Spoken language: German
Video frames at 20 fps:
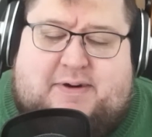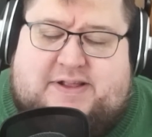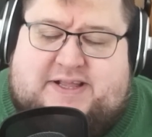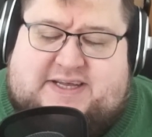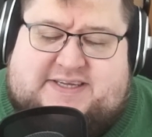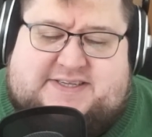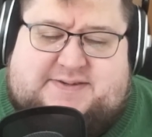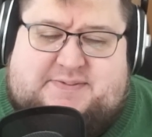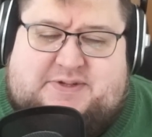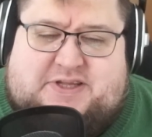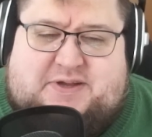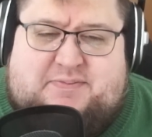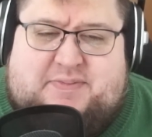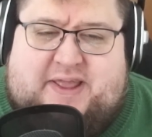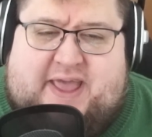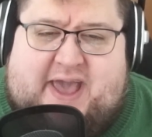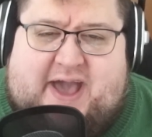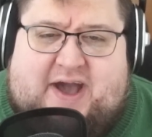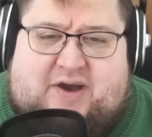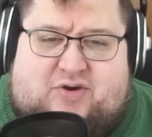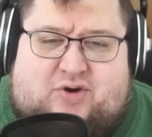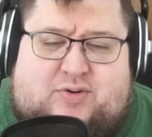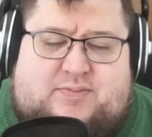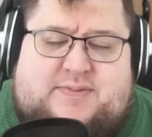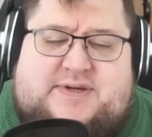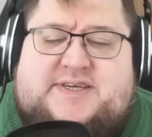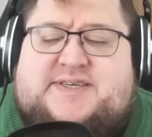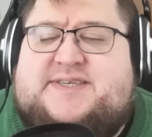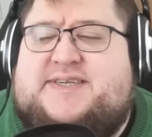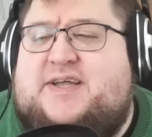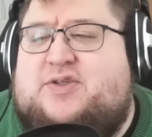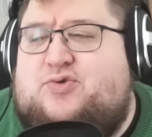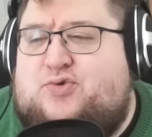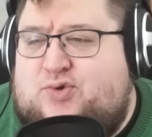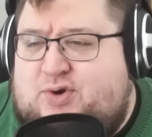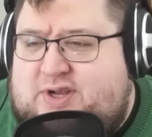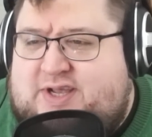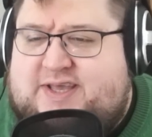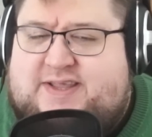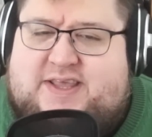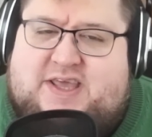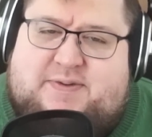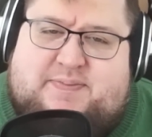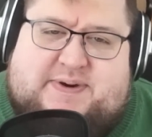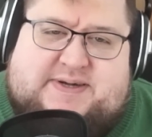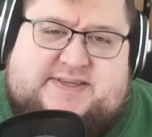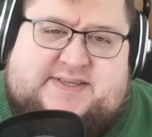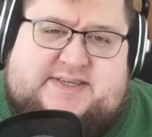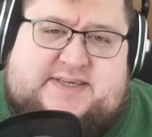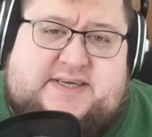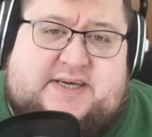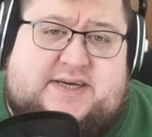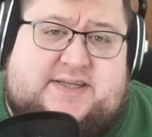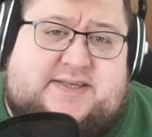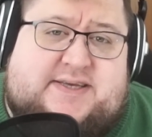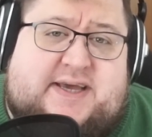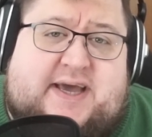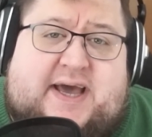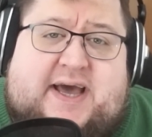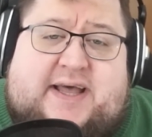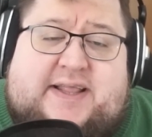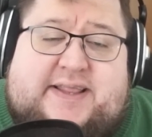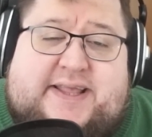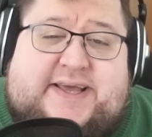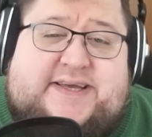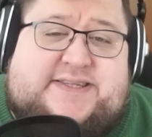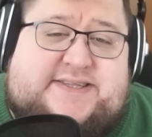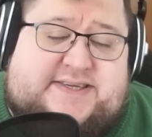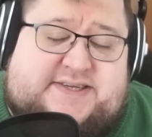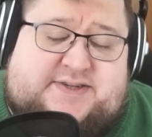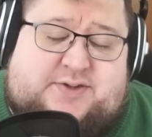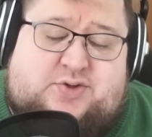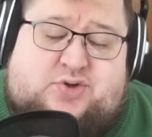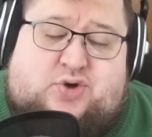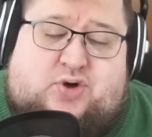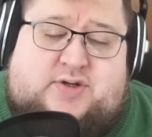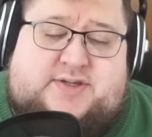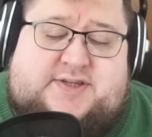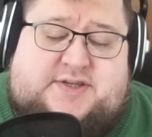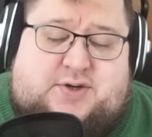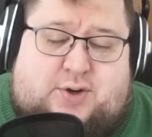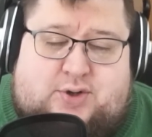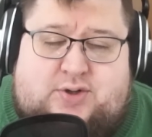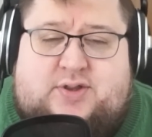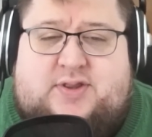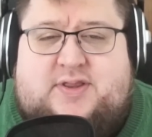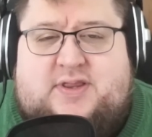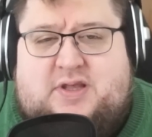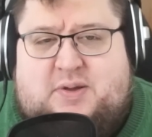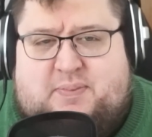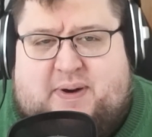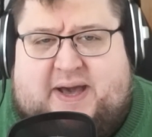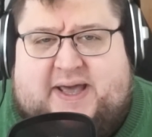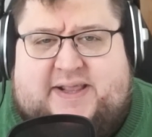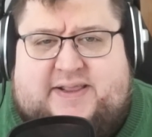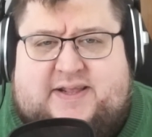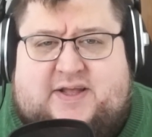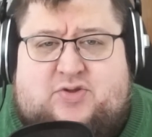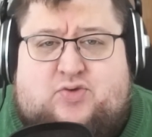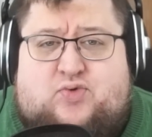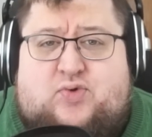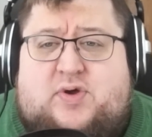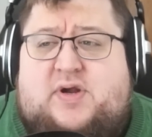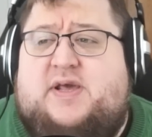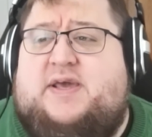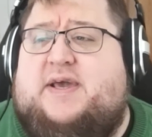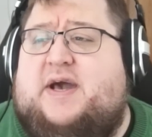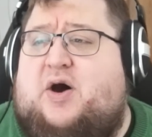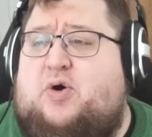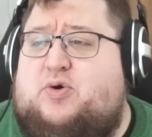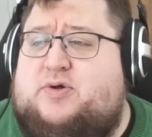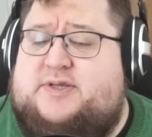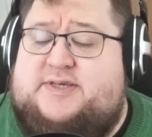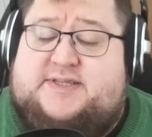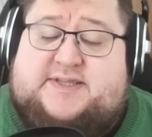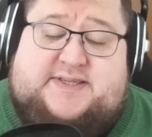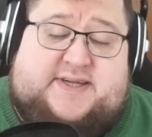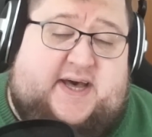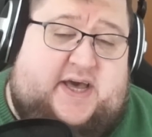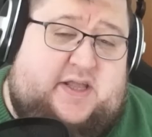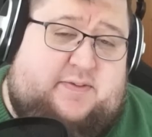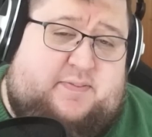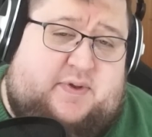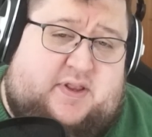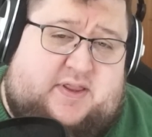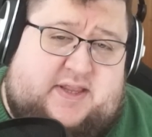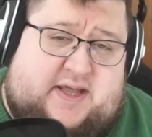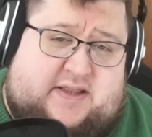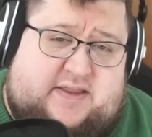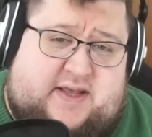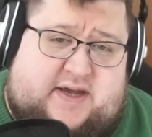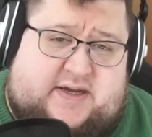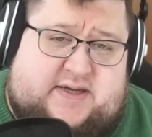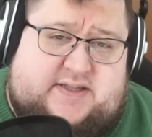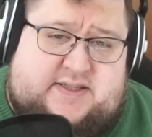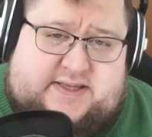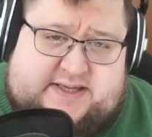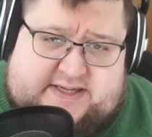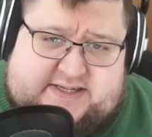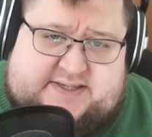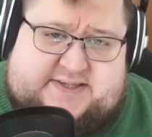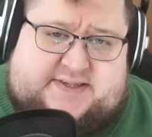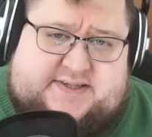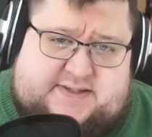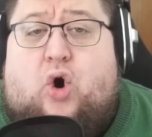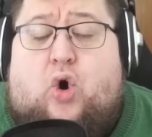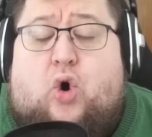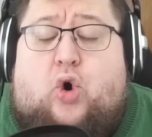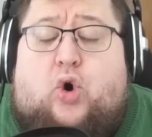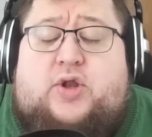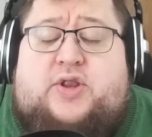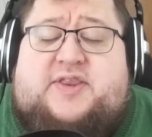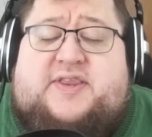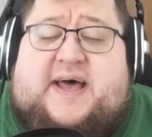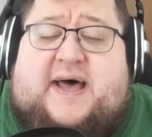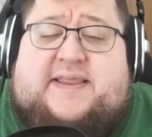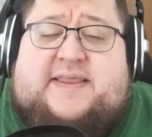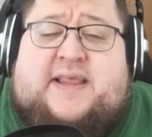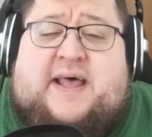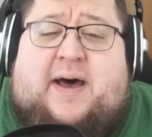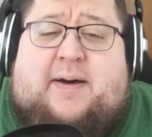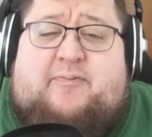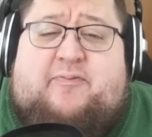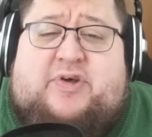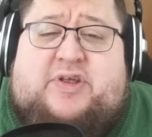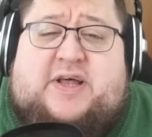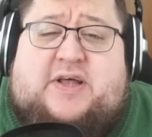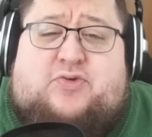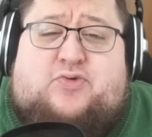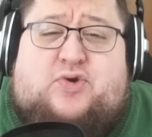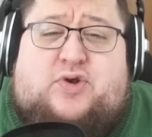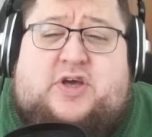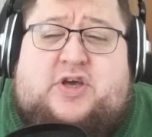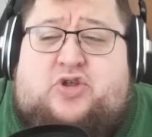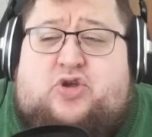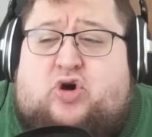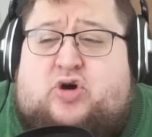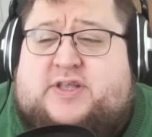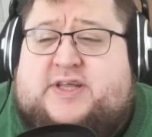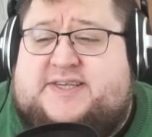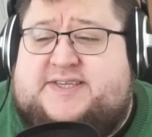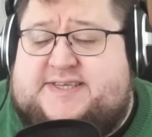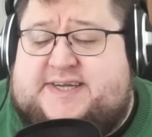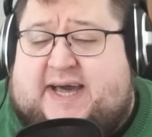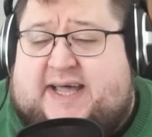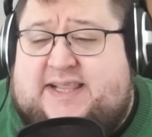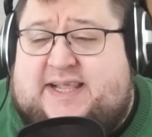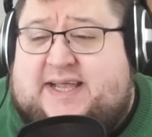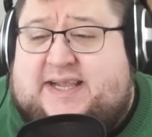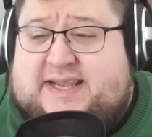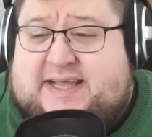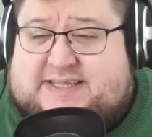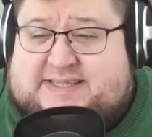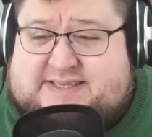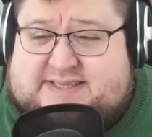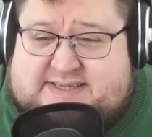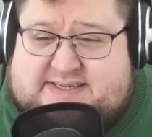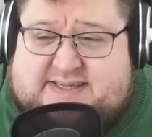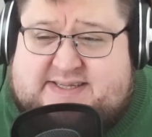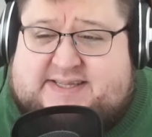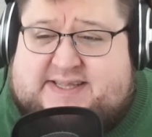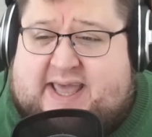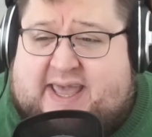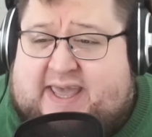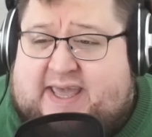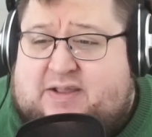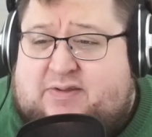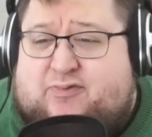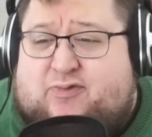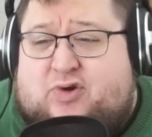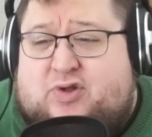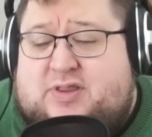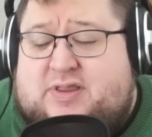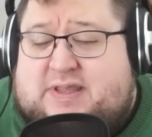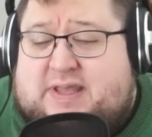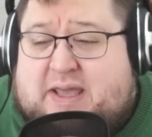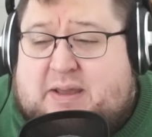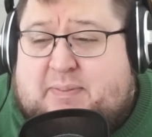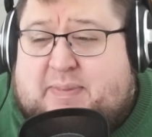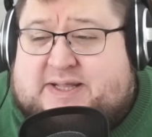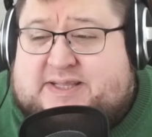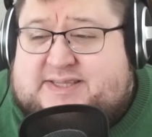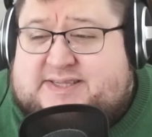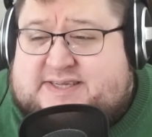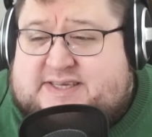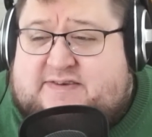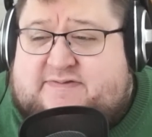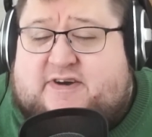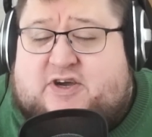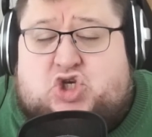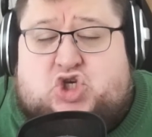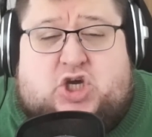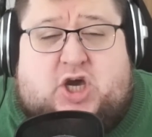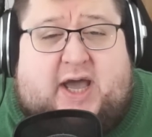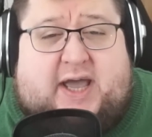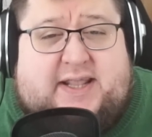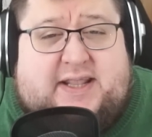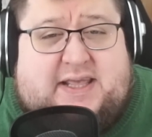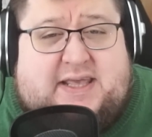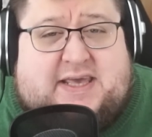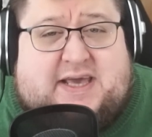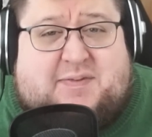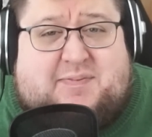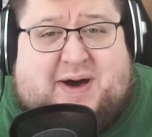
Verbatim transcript: das mit dem Näherkommen ist natürlich nicht passiert. Nichtsdestotrotz konnten die beiden natürlich auch die Zeit miteinander genießen. Und dann haben wir natürlich noch das allerletzte Date, von dem man sich wahrscheinlich am